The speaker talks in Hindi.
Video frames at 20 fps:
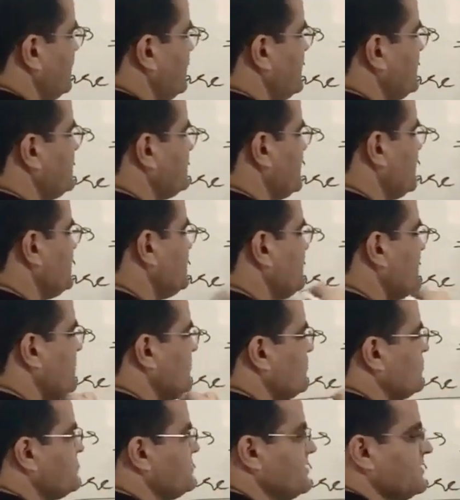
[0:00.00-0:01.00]
केस
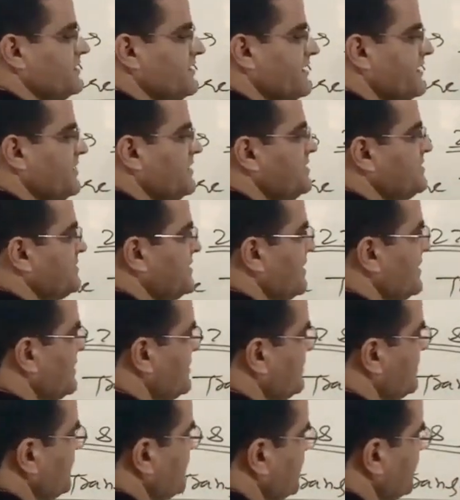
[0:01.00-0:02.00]
ट्रांसफ़र हो सकता है
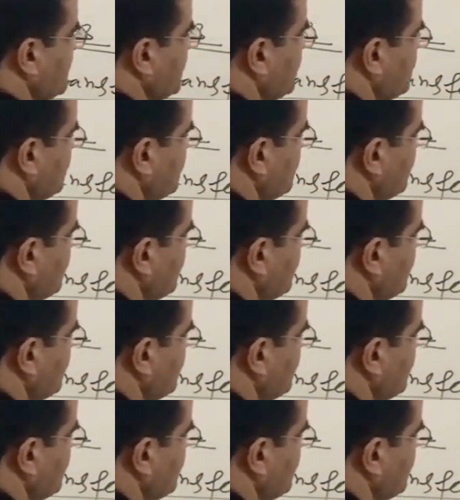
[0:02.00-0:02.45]
स्थानांतरित